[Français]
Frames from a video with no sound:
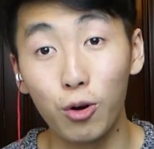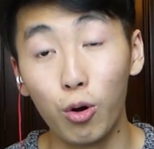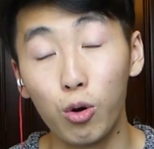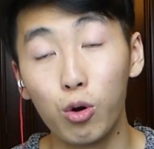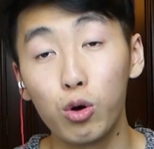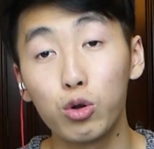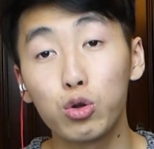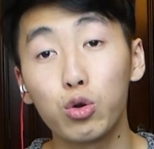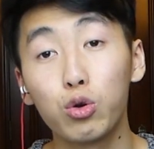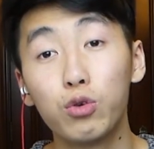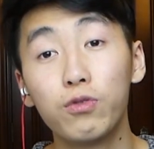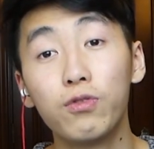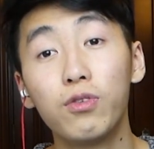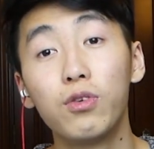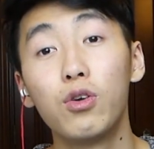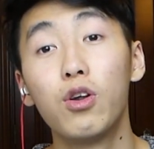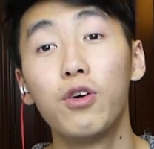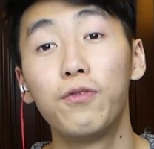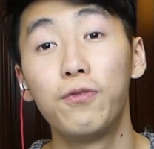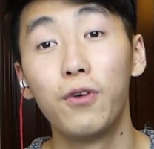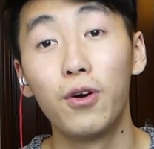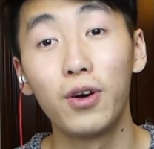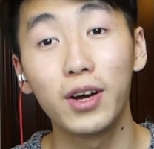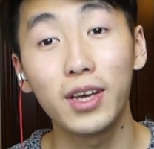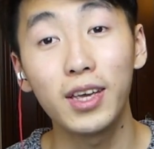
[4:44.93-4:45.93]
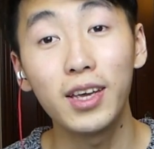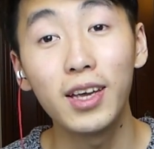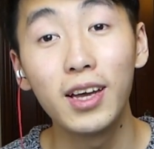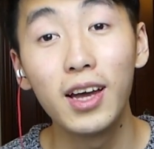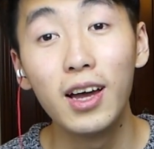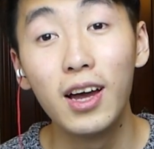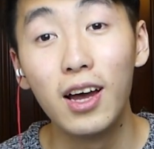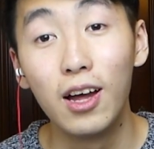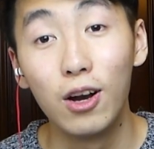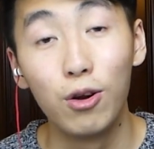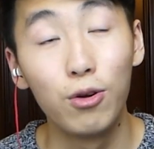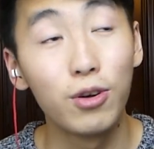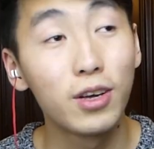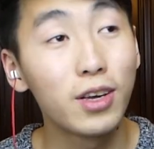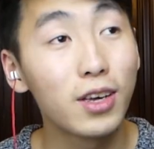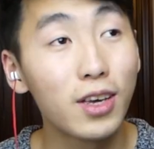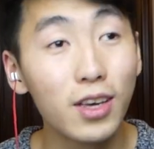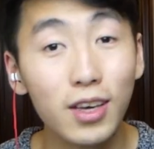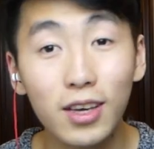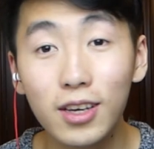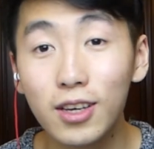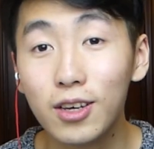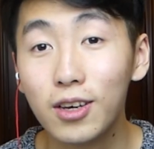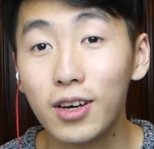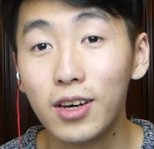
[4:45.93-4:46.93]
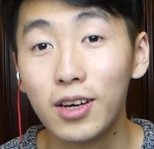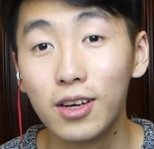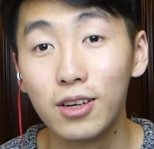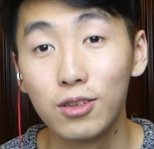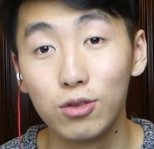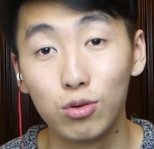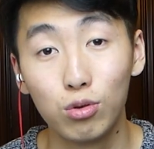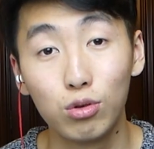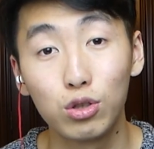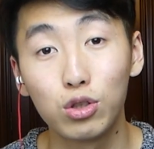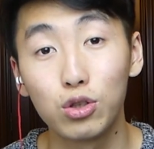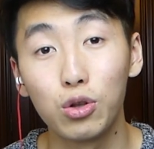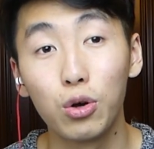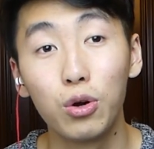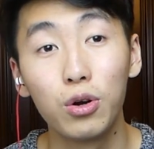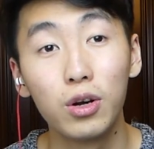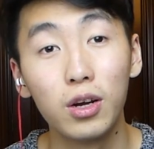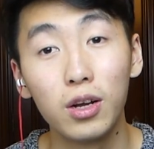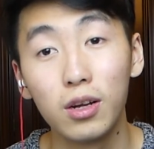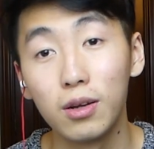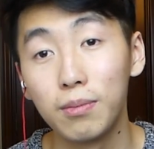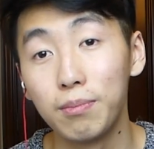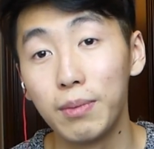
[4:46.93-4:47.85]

On retrouve l'euphorie, le King du stall,